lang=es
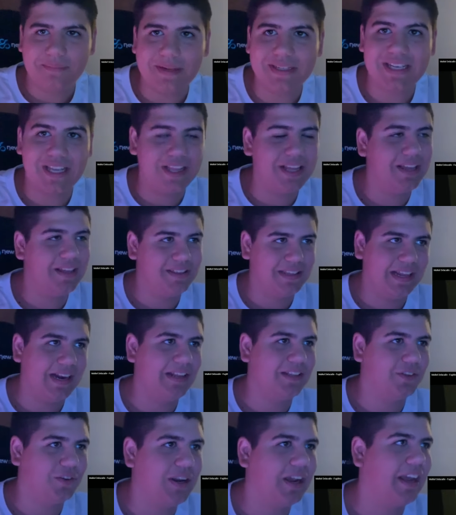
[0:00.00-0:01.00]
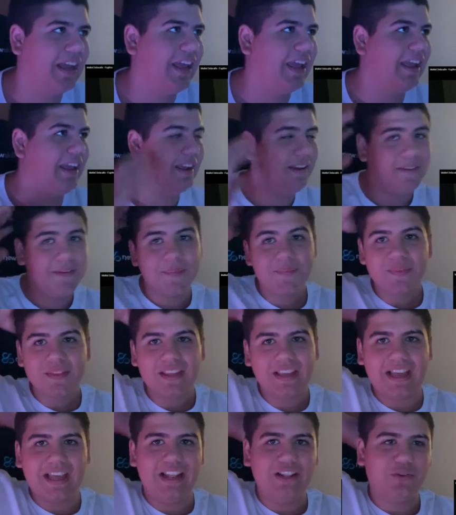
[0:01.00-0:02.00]
Base de, la historia que,
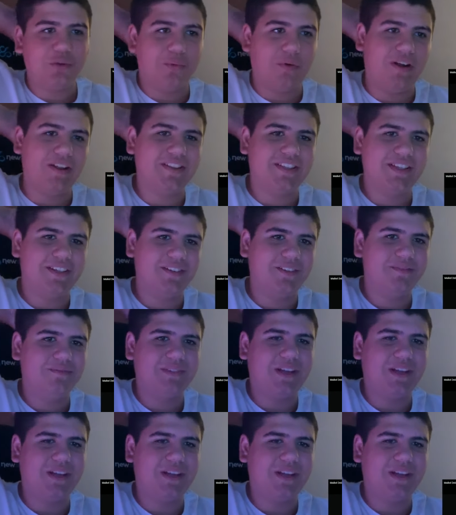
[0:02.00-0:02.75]
que él tuvo antes.